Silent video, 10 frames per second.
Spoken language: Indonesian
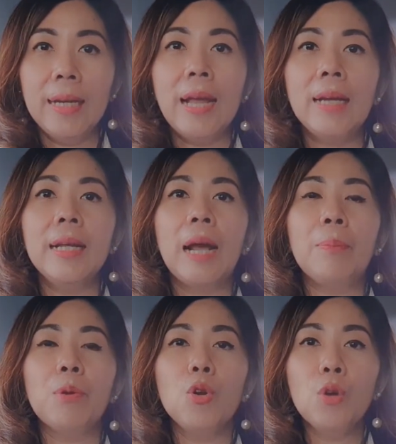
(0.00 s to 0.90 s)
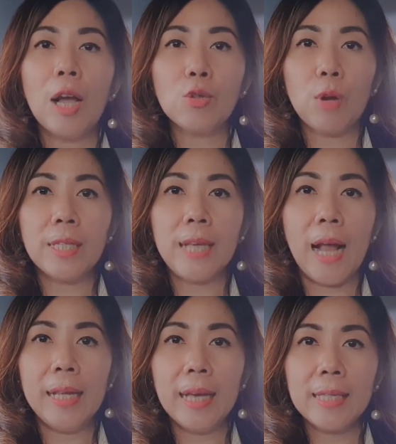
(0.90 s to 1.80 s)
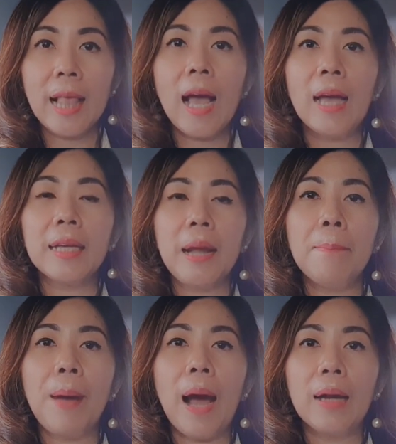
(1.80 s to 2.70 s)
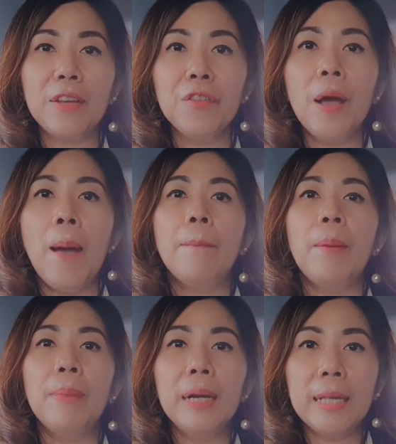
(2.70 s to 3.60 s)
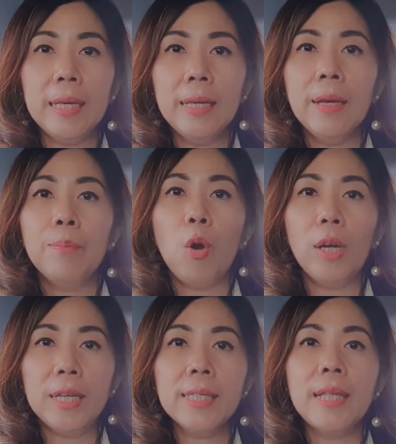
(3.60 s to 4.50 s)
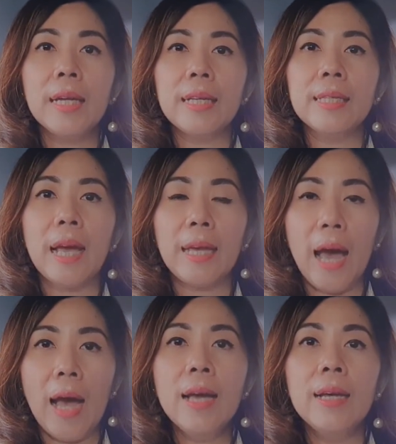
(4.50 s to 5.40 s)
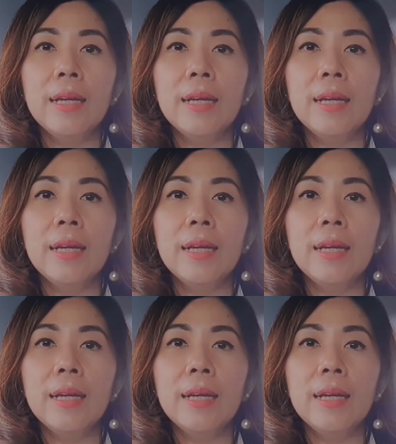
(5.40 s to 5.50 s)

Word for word: Dan dengan produk asuransi Allianz lah akhirnya Pak Arif membeli polis dari saya